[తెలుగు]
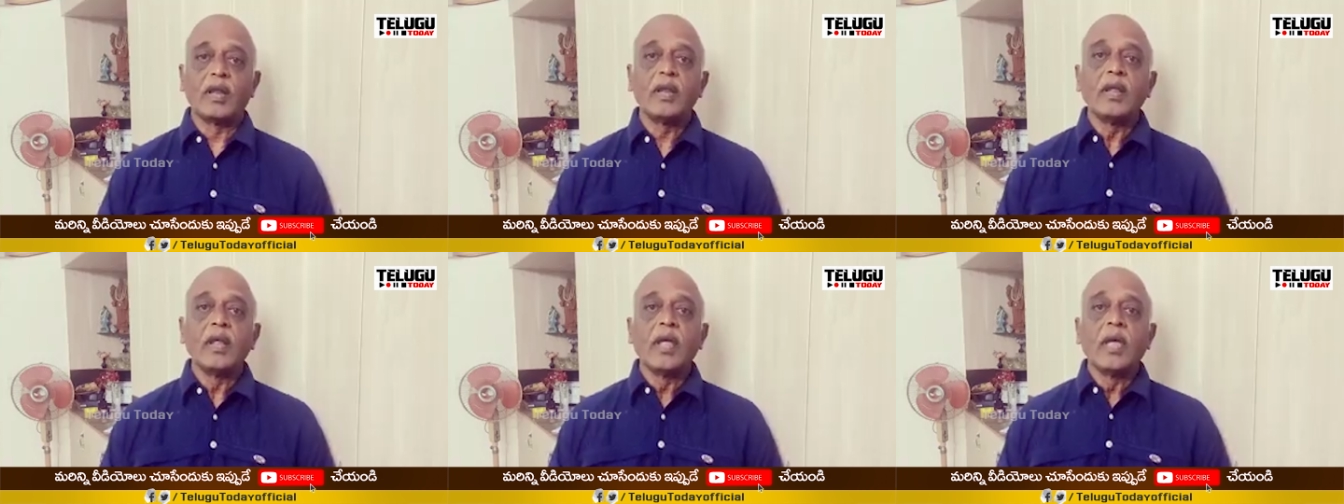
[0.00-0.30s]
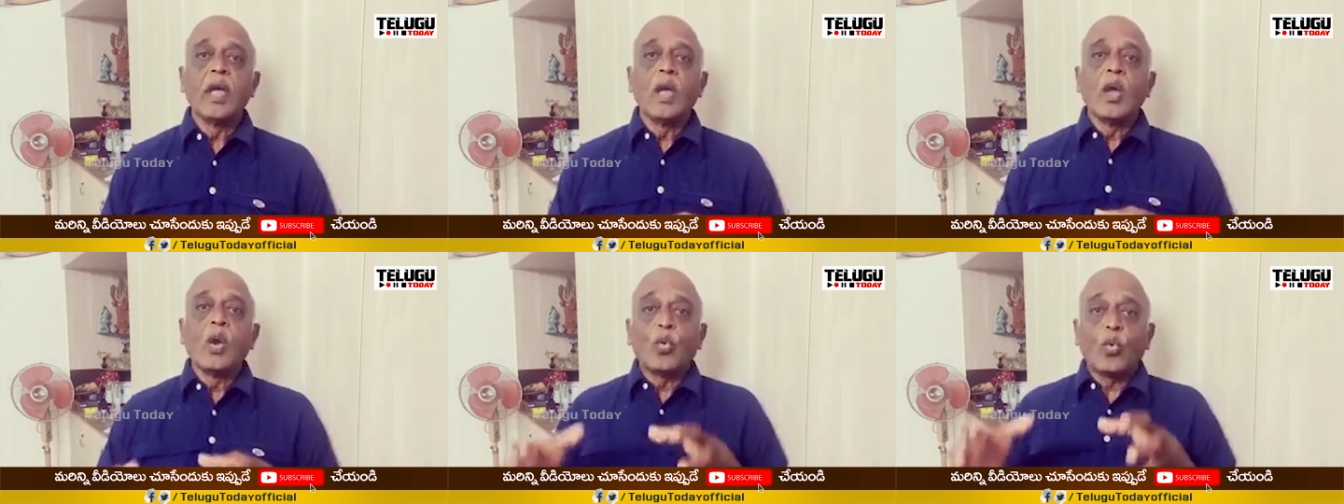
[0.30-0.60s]
కానీ
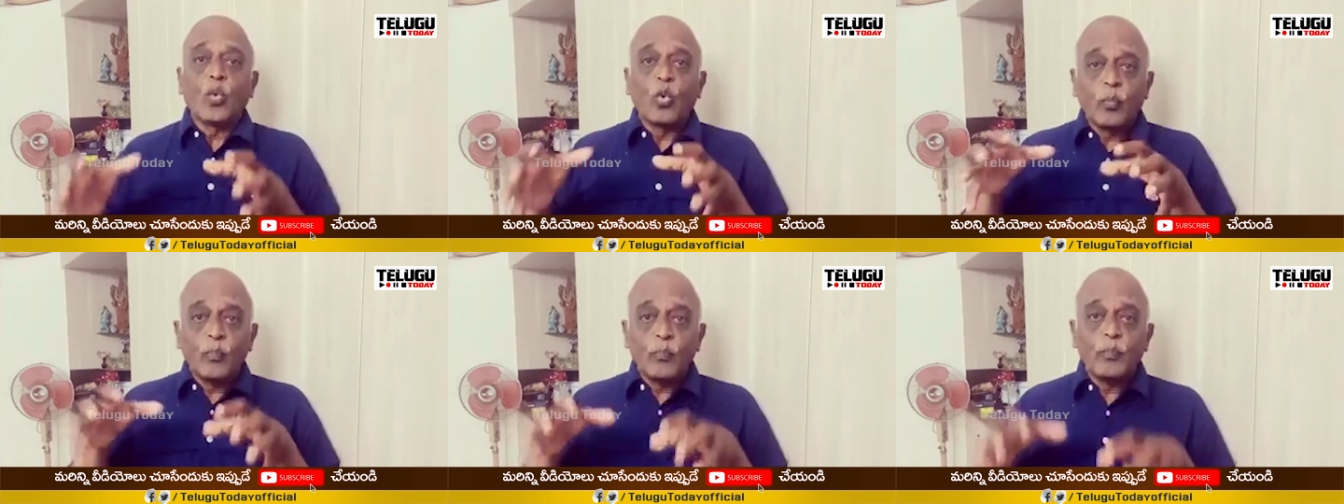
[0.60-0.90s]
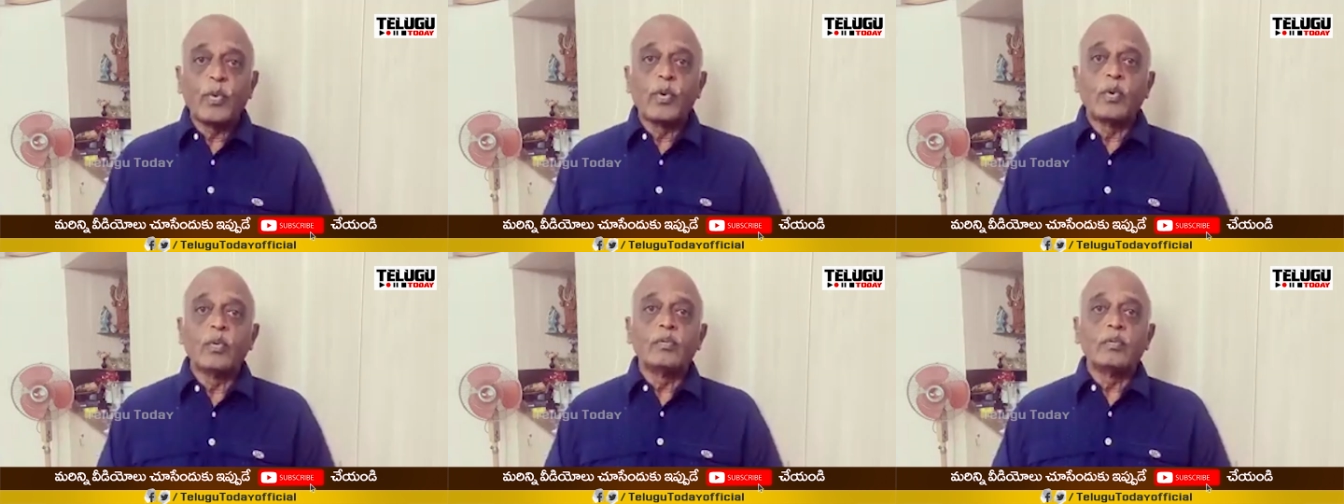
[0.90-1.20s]

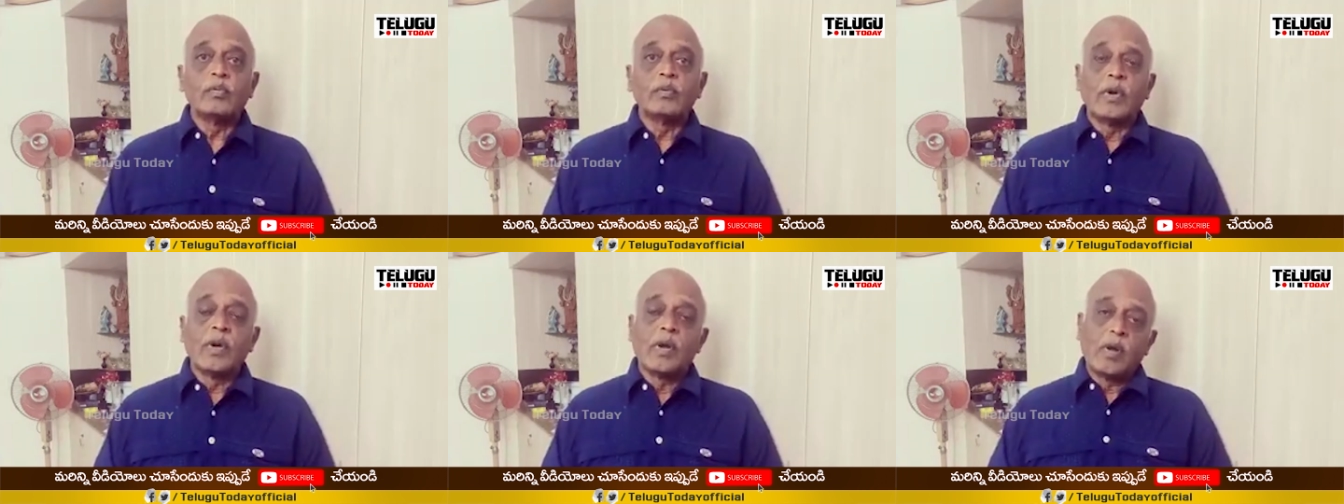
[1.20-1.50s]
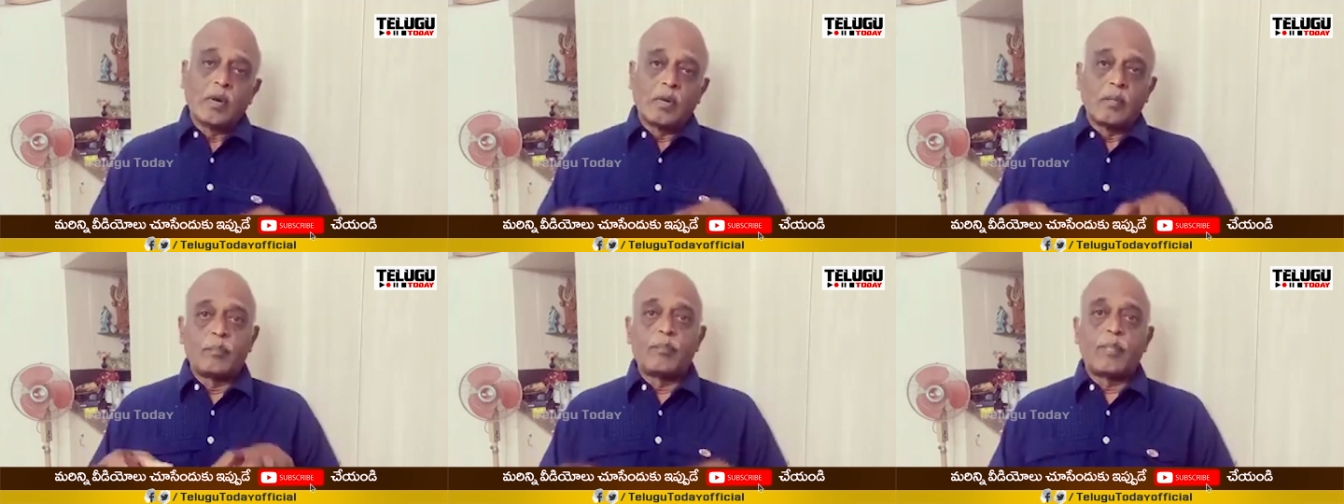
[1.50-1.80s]
కుప్పం
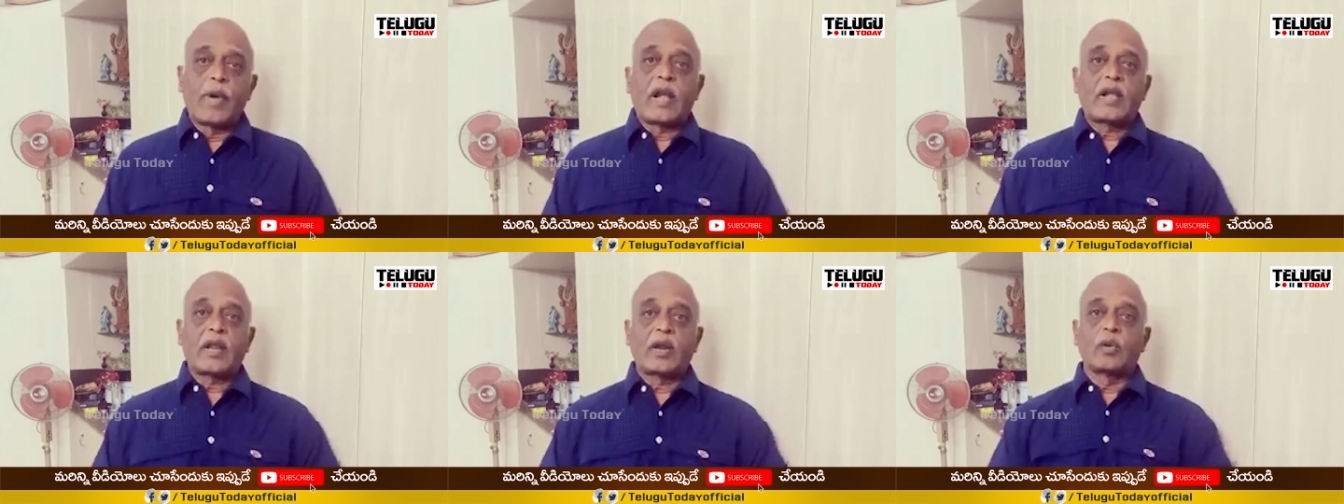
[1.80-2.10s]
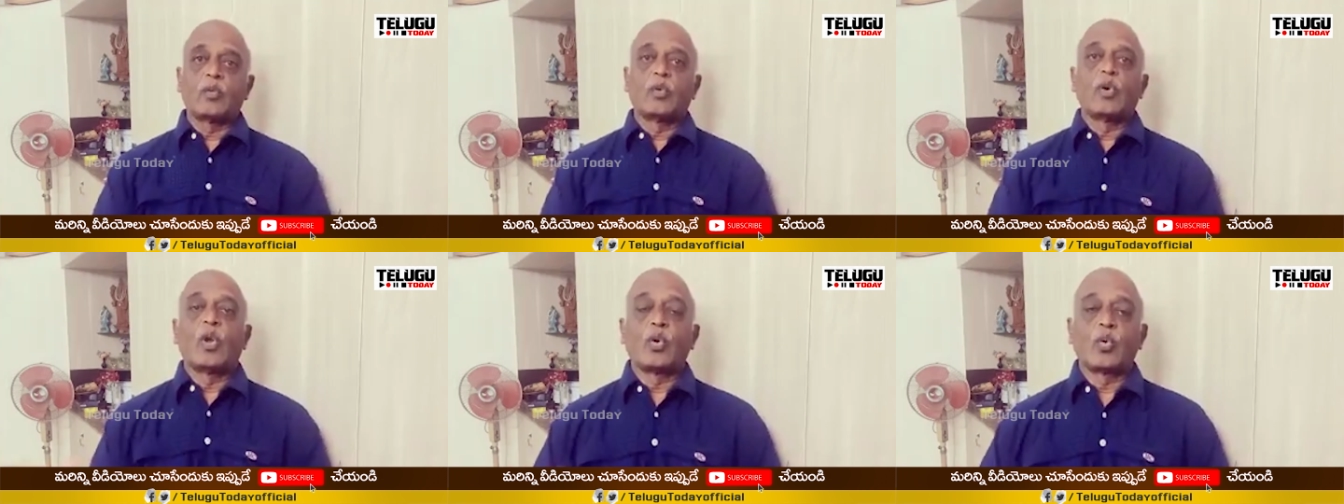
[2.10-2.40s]

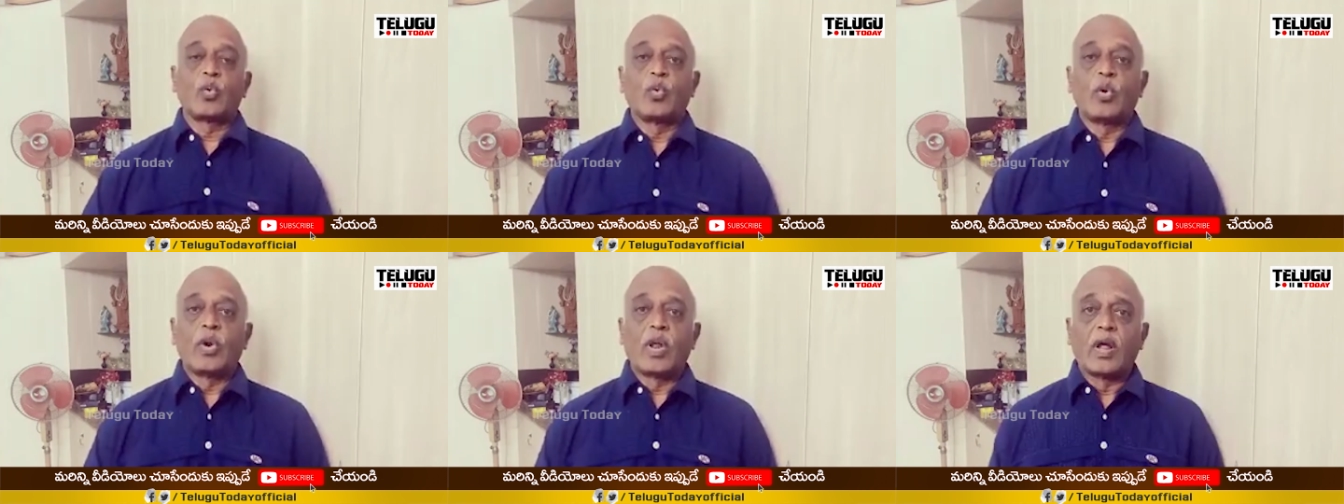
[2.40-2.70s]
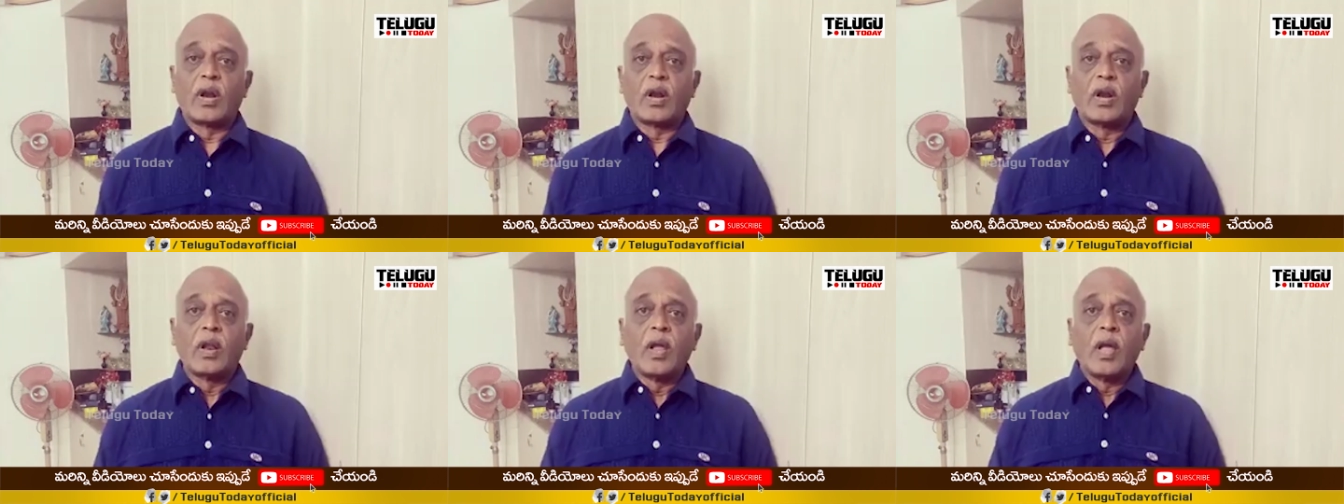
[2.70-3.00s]
పట్టణంలో
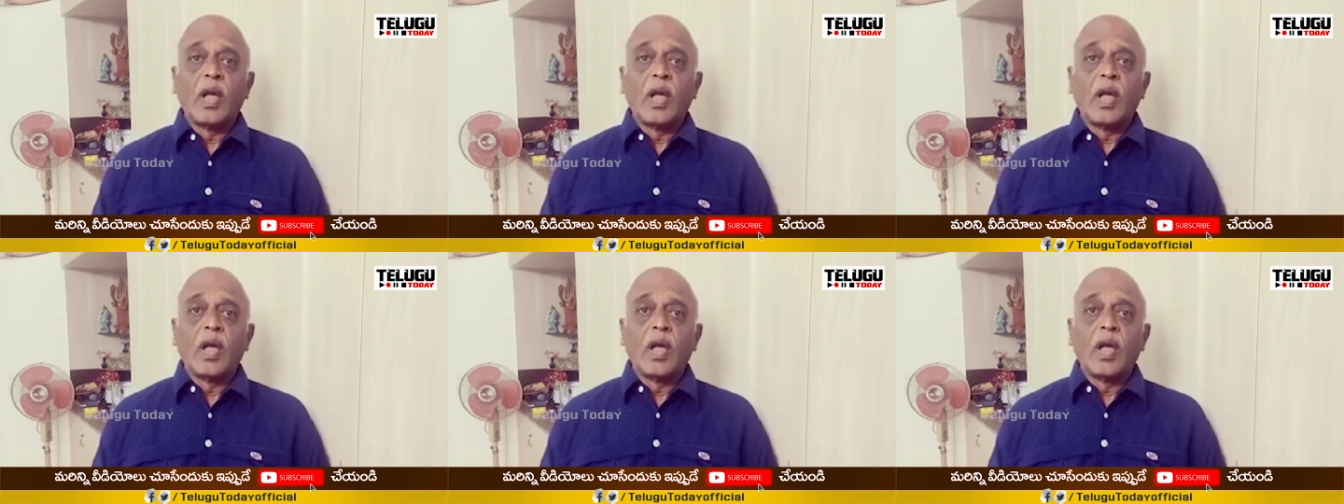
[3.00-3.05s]
కూడా